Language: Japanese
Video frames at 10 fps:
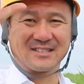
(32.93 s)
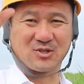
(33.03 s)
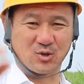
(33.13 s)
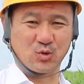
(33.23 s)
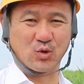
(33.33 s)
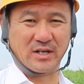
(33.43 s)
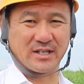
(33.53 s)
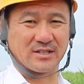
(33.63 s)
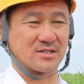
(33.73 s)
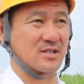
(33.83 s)
ちょっと不安
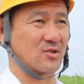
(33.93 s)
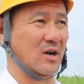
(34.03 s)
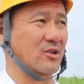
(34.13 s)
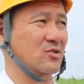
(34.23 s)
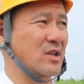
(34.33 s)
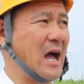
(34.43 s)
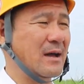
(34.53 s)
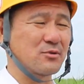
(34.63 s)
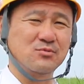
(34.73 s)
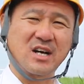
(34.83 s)
なんですけどあのだ
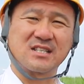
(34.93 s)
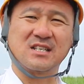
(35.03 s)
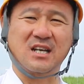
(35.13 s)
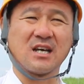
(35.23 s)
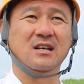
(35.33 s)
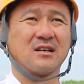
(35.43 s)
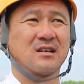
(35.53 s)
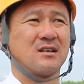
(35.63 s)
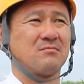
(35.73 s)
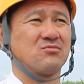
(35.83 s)
いぶ昔でね
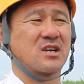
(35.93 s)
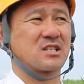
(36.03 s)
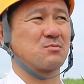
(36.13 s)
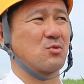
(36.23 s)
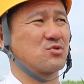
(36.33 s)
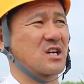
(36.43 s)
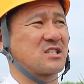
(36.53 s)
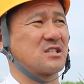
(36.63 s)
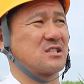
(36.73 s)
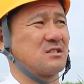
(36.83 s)
昔も
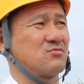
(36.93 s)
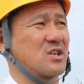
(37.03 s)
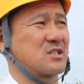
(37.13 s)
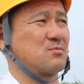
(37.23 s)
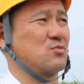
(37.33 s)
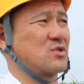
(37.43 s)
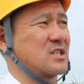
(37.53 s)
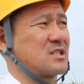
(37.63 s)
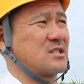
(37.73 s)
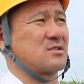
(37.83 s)
昔昔も
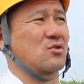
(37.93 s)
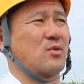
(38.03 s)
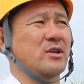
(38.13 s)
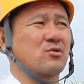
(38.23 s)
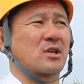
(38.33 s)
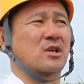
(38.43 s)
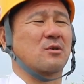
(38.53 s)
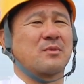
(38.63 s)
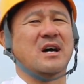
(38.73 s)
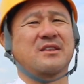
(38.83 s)
昔だしその悪いことだった
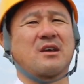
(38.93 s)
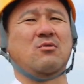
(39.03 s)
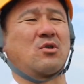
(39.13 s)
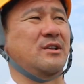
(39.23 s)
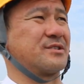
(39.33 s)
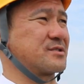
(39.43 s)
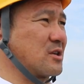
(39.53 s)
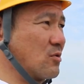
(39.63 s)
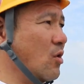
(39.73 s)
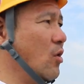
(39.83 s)
のは何年後なんです
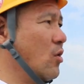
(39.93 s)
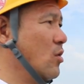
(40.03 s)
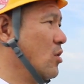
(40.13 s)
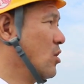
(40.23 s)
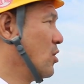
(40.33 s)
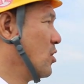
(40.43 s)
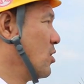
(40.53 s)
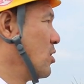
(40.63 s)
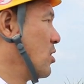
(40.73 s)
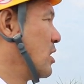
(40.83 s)
けど
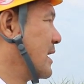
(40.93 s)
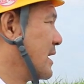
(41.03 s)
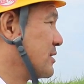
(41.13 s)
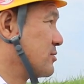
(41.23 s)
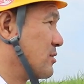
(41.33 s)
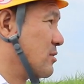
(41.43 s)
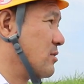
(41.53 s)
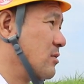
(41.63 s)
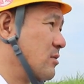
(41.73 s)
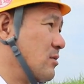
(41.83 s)
あ
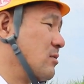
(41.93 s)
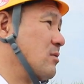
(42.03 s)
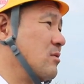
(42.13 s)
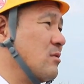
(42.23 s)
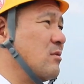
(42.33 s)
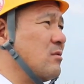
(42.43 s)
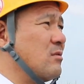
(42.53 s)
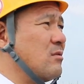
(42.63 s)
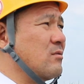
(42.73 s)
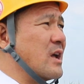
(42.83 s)

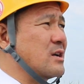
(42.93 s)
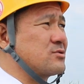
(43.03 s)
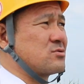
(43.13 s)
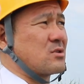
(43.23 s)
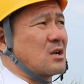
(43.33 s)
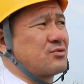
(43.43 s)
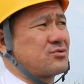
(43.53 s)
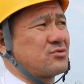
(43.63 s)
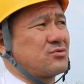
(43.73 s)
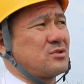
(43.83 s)
のー、なんちゅうんかな普
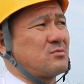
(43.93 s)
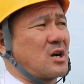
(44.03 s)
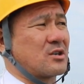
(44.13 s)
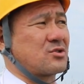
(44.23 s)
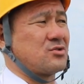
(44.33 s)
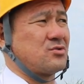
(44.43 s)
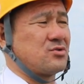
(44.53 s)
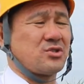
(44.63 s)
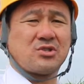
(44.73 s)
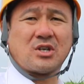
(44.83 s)
通にまあ
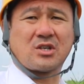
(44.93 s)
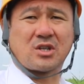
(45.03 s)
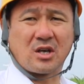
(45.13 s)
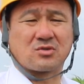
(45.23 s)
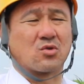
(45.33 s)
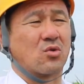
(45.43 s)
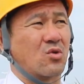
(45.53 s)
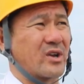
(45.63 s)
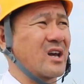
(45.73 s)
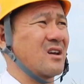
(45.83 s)
求人できてその
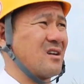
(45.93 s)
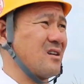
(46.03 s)
子ね